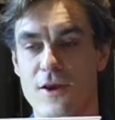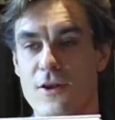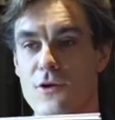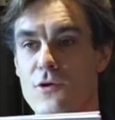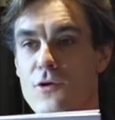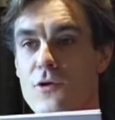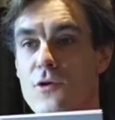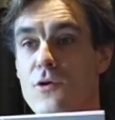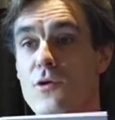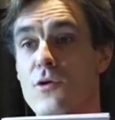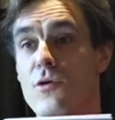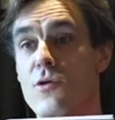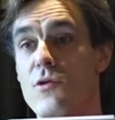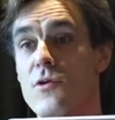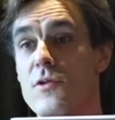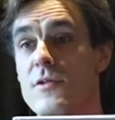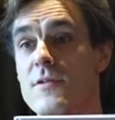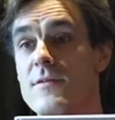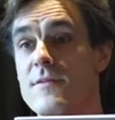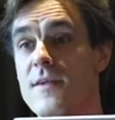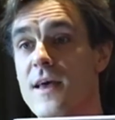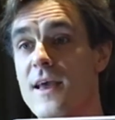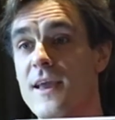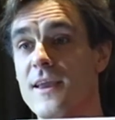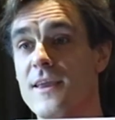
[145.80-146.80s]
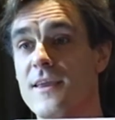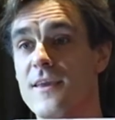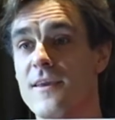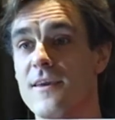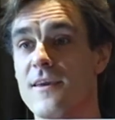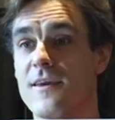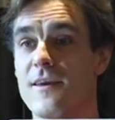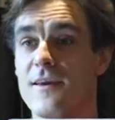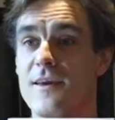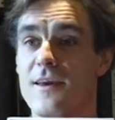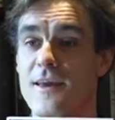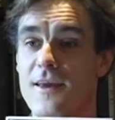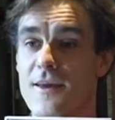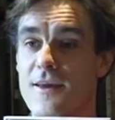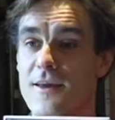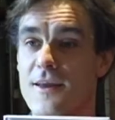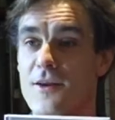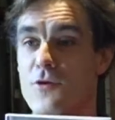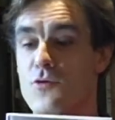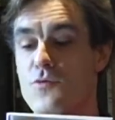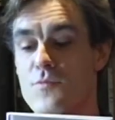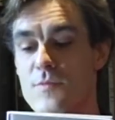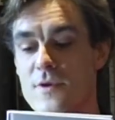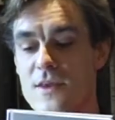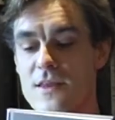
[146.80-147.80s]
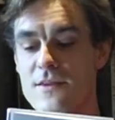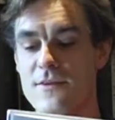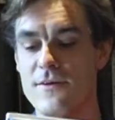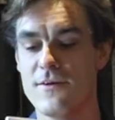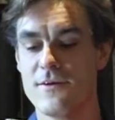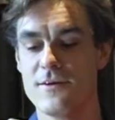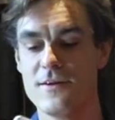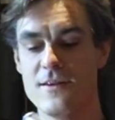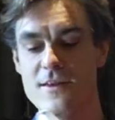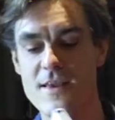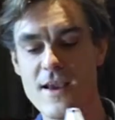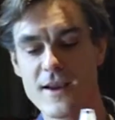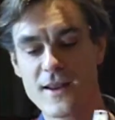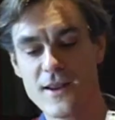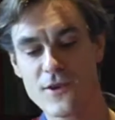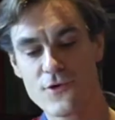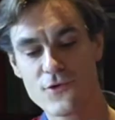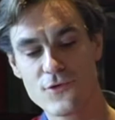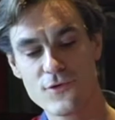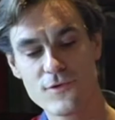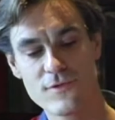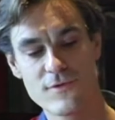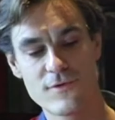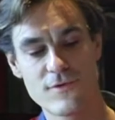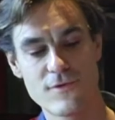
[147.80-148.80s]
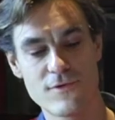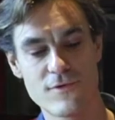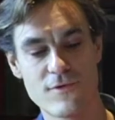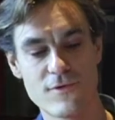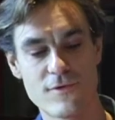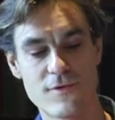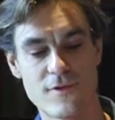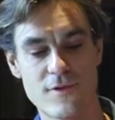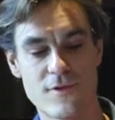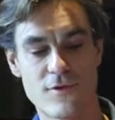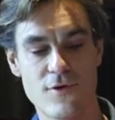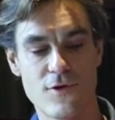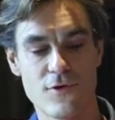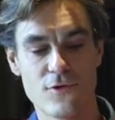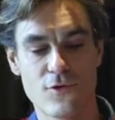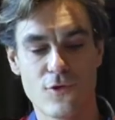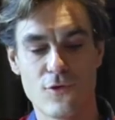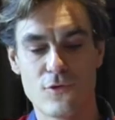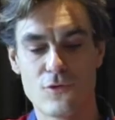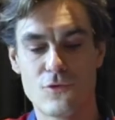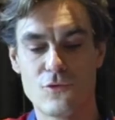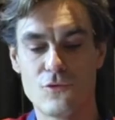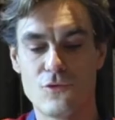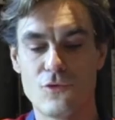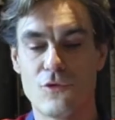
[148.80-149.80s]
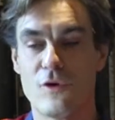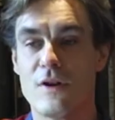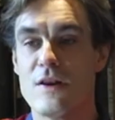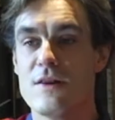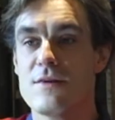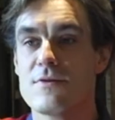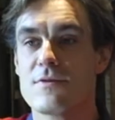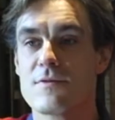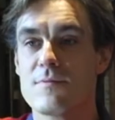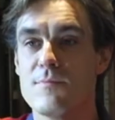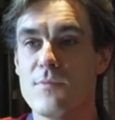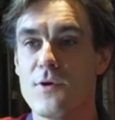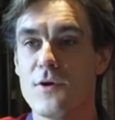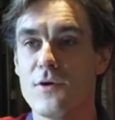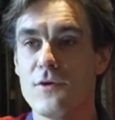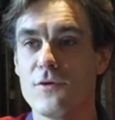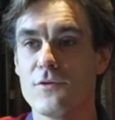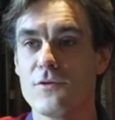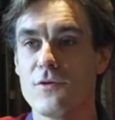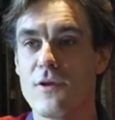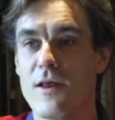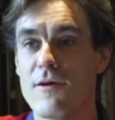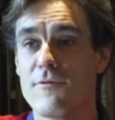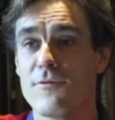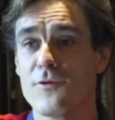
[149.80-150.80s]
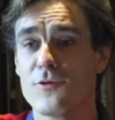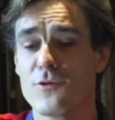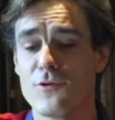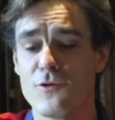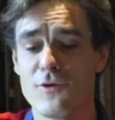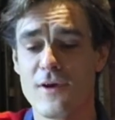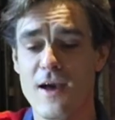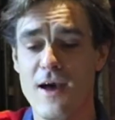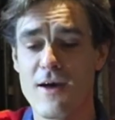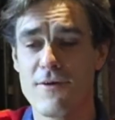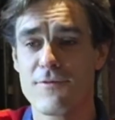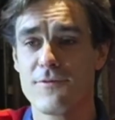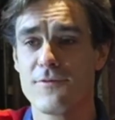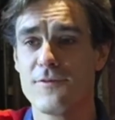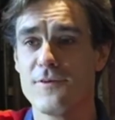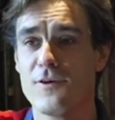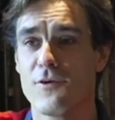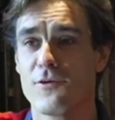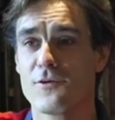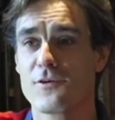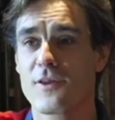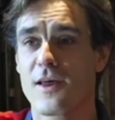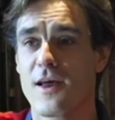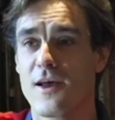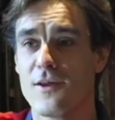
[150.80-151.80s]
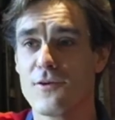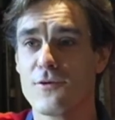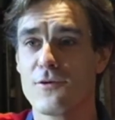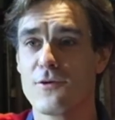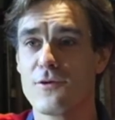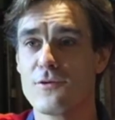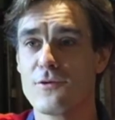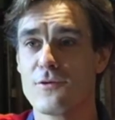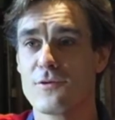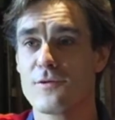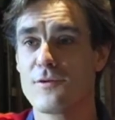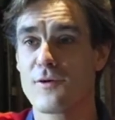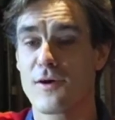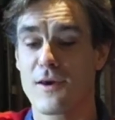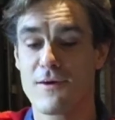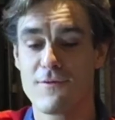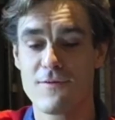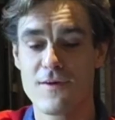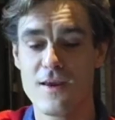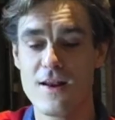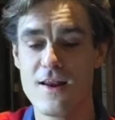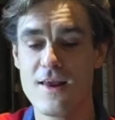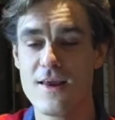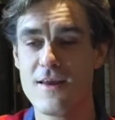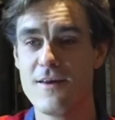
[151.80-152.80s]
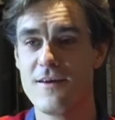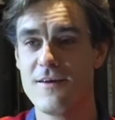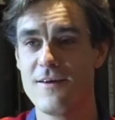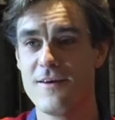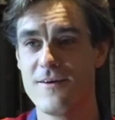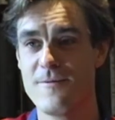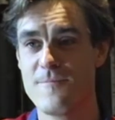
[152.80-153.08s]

le, sec et l'humide. Il y a quelque chose de, cet ordre du glissement de la photographie en train de, se révéler.